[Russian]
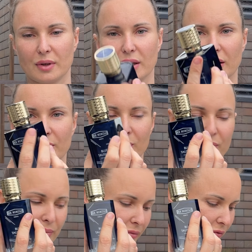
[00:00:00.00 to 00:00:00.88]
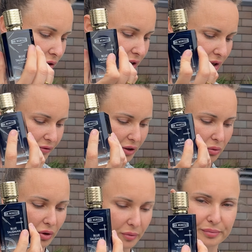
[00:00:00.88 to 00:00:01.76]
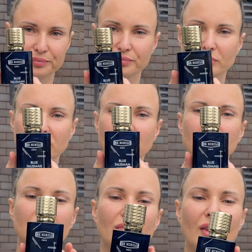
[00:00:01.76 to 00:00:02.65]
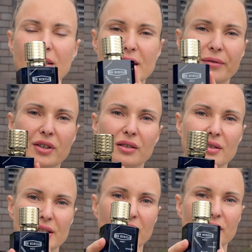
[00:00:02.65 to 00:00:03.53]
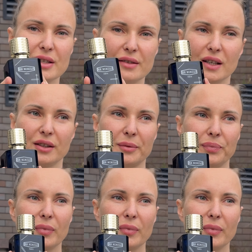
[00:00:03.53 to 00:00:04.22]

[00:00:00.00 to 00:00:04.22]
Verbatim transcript: та Вот сам флакон сапфирово-синего цвета.